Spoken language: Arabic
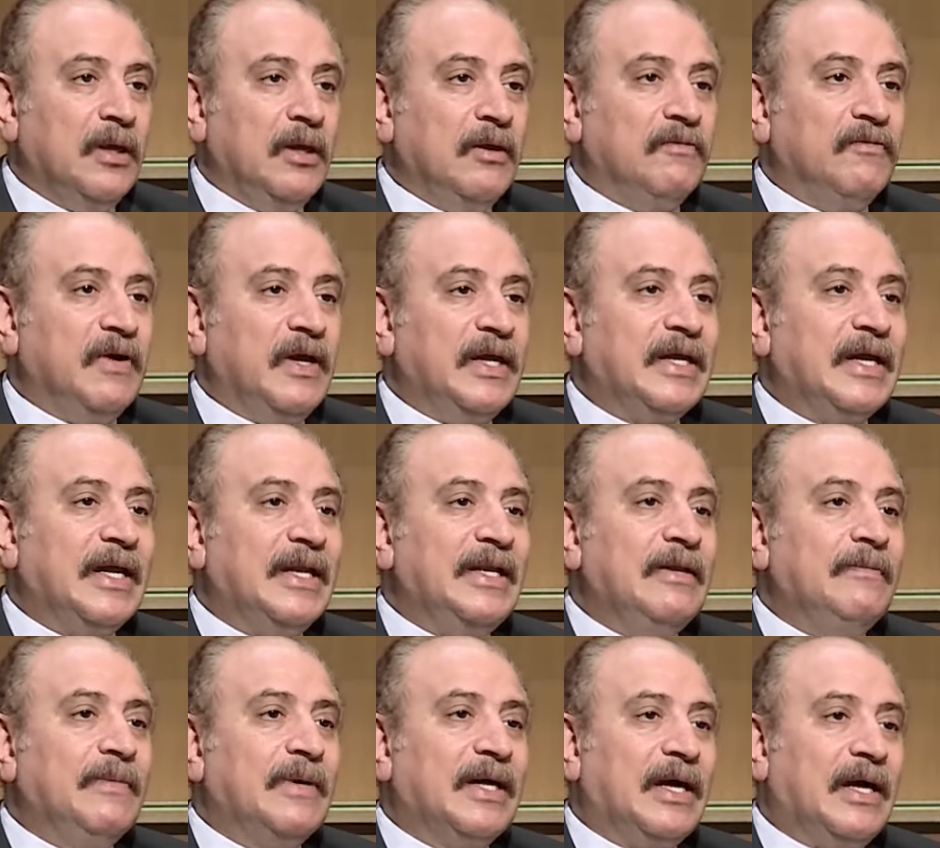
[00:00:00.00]

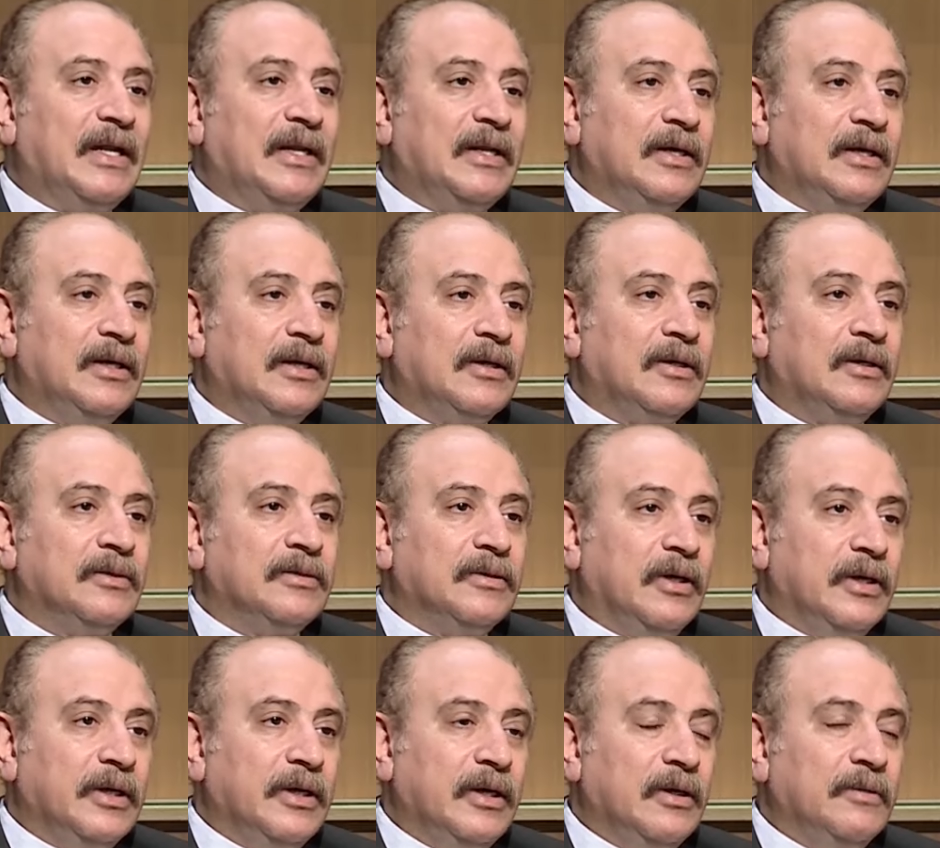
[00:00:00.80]
فيكلمك على
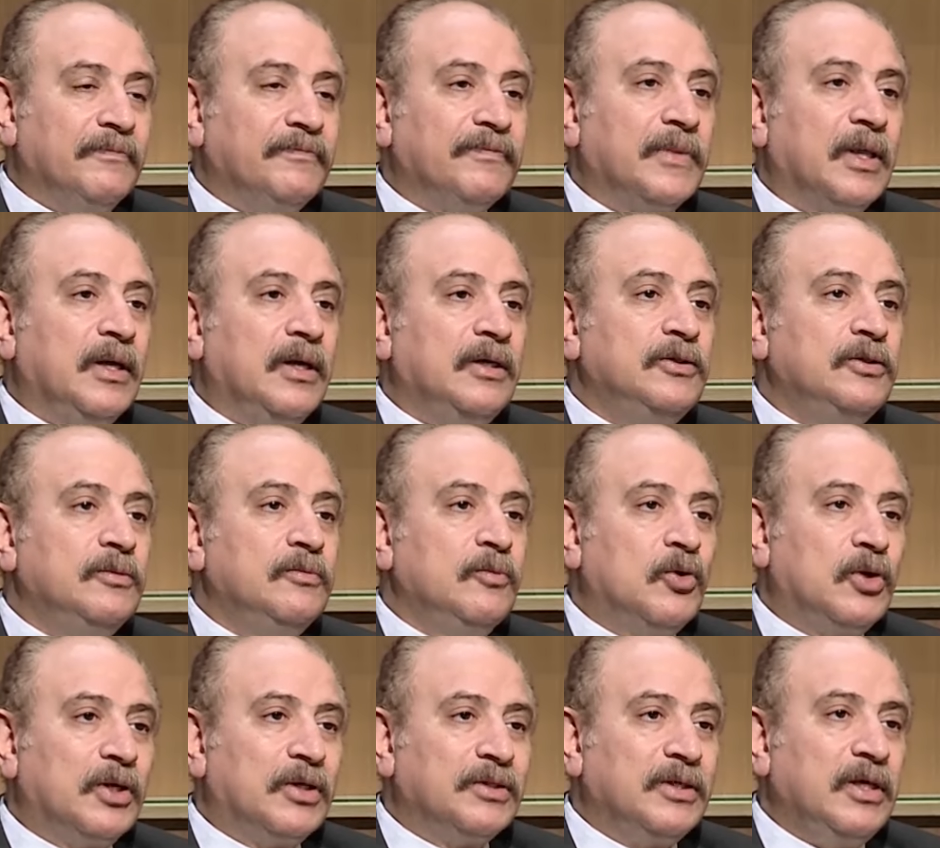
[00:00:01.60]
قضايا
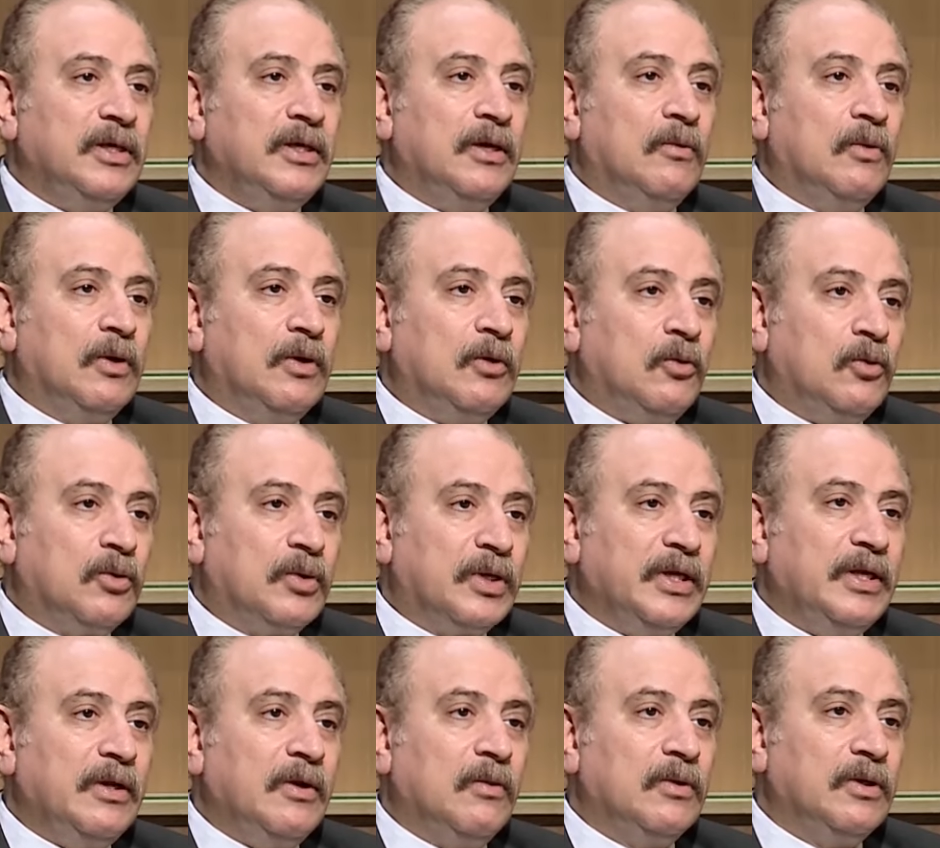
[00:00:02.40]
الديمقراطيه
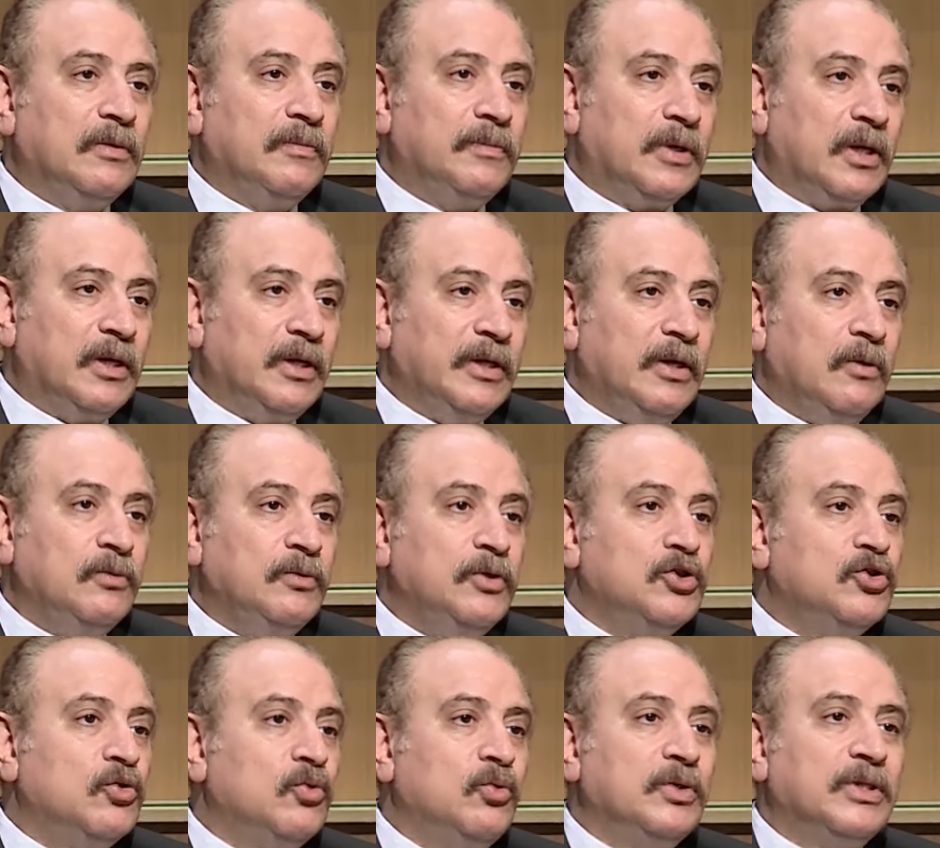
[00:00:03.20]
والحريه والليبراليه
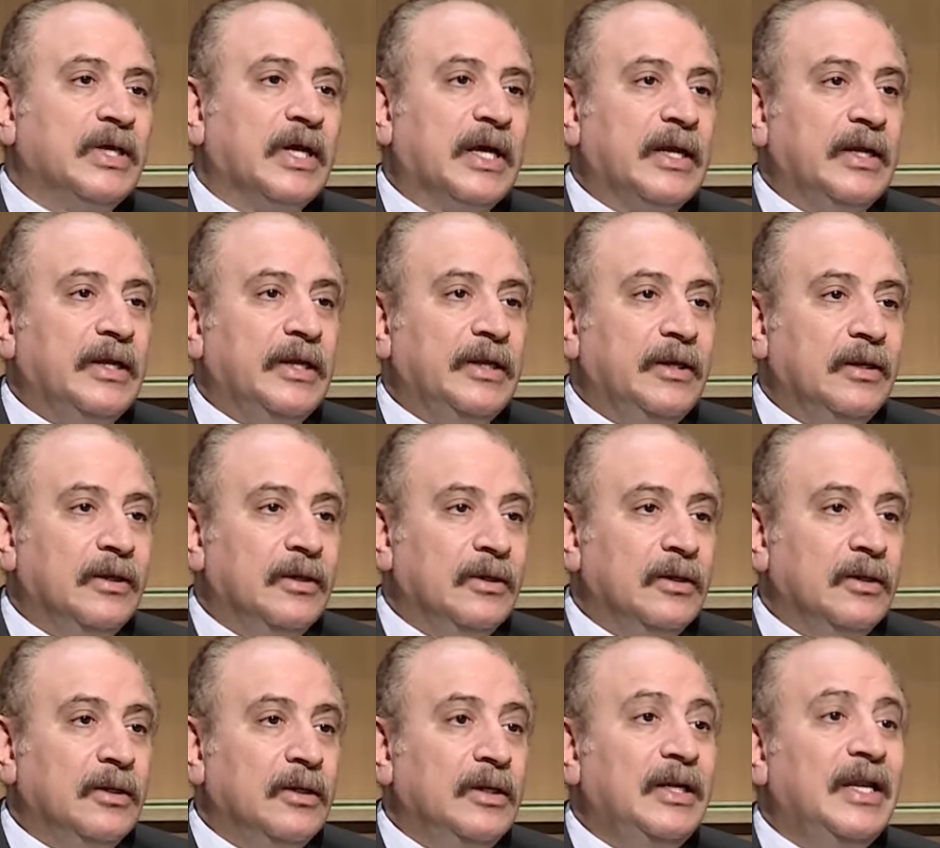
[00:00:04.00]
ودي شؤون داخليه
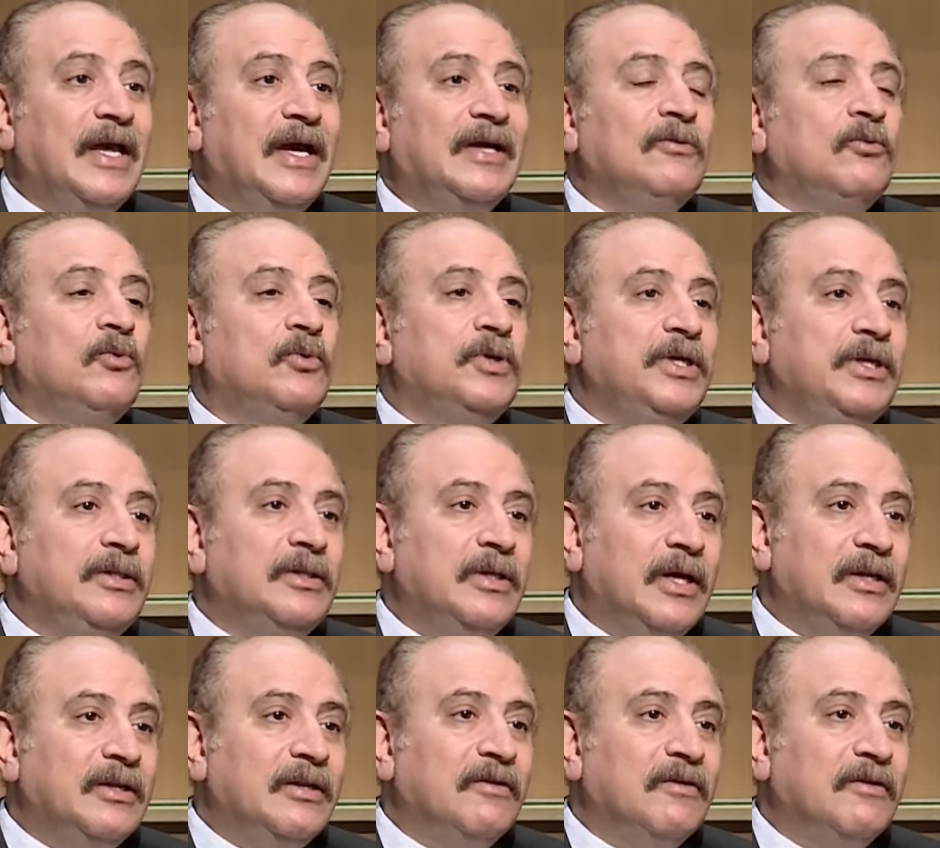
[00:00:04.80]
م. لا نريد ان